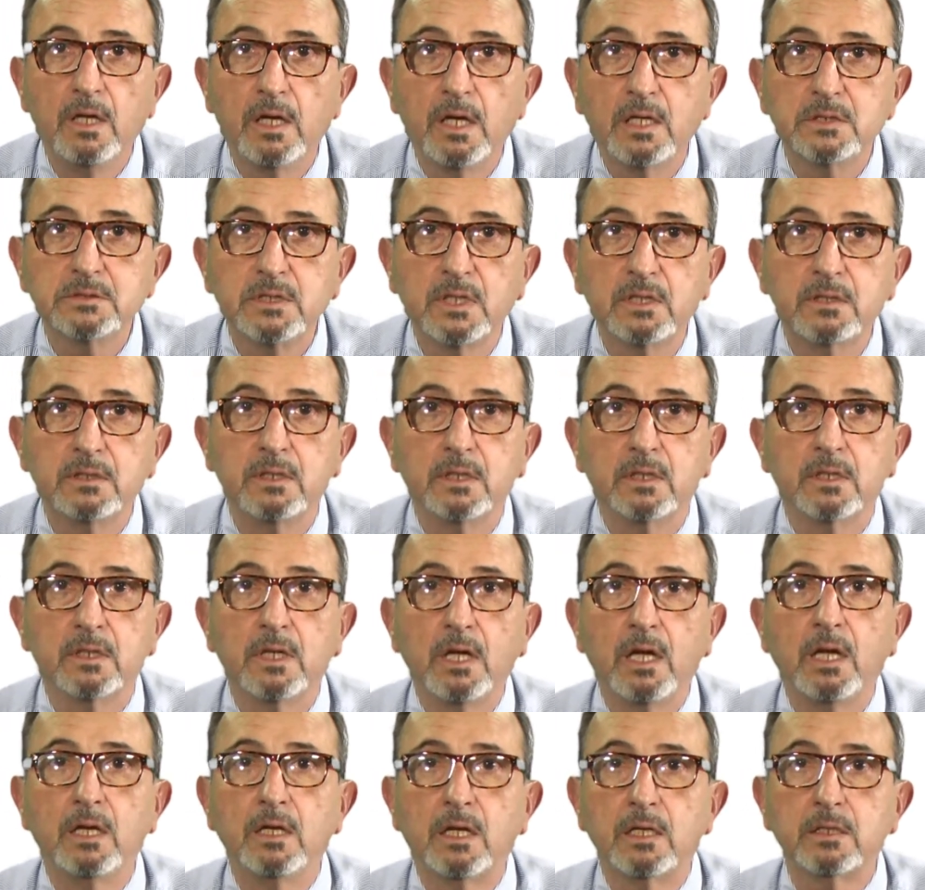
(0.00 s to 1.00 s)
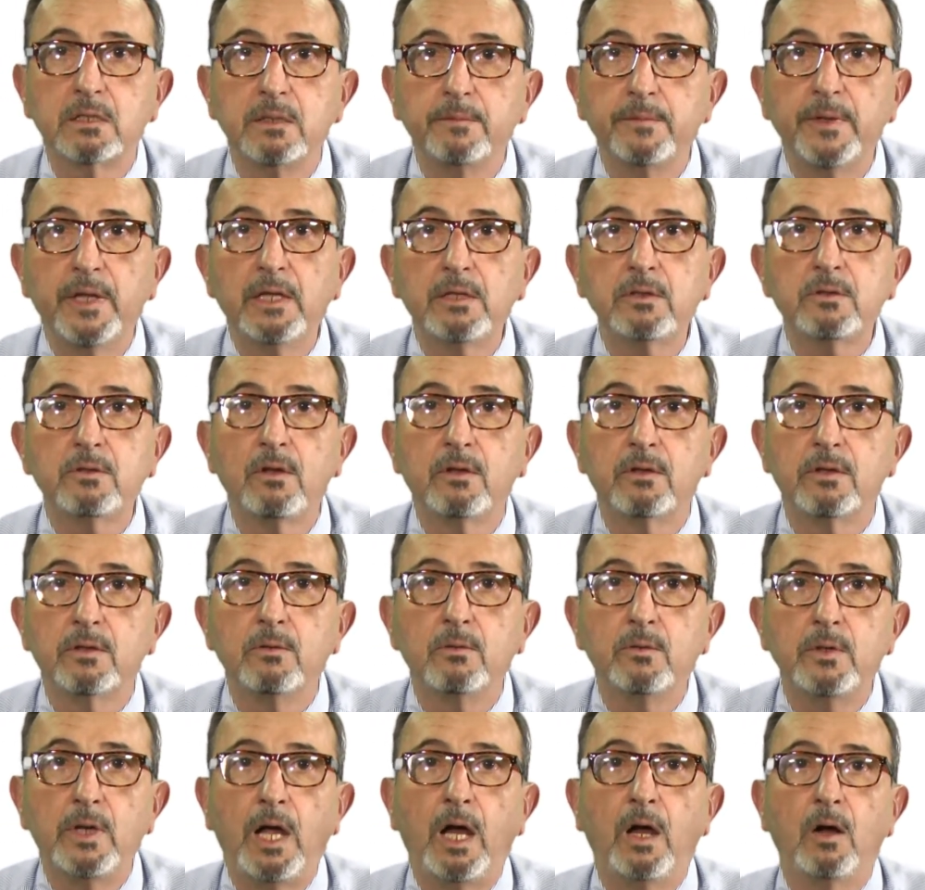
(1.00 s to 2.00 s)
es decir, el nacimiento de
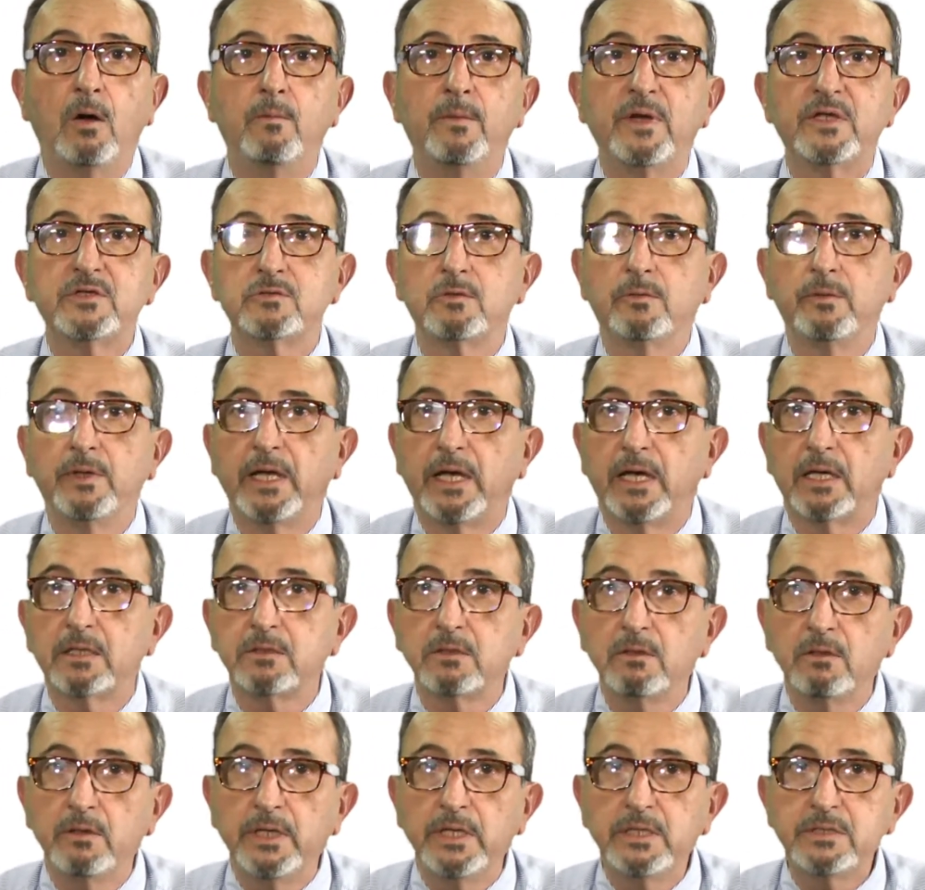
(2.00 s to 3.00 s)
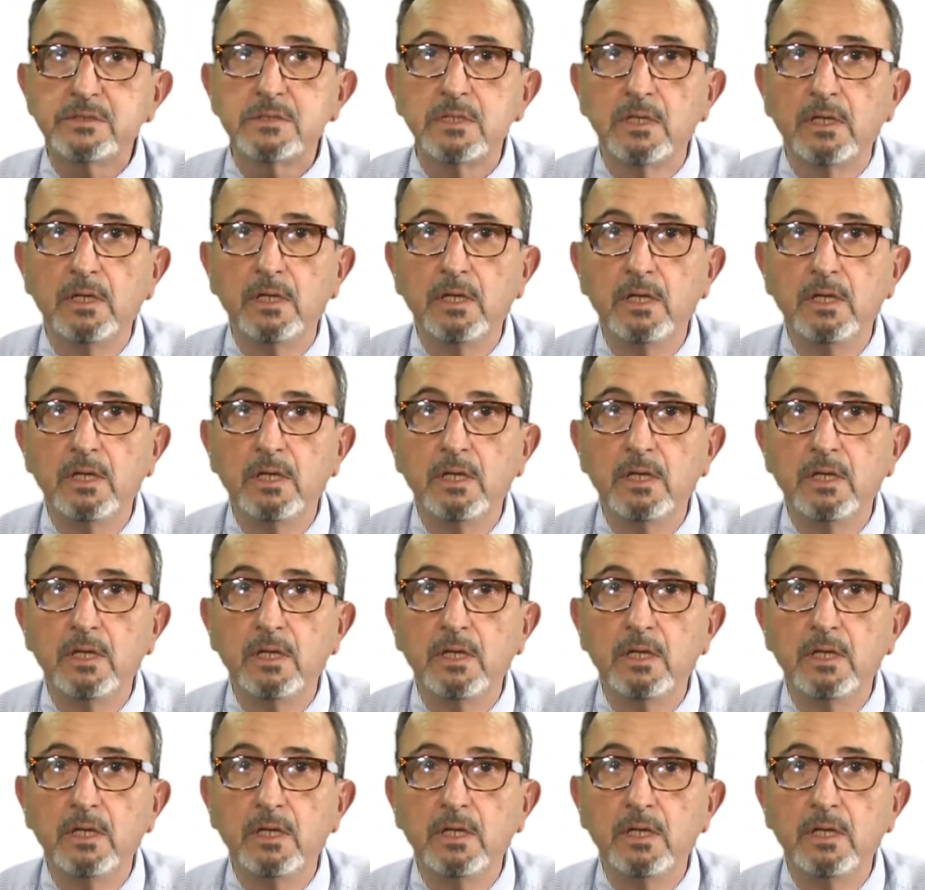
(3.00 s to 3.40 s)
una o más obligaciones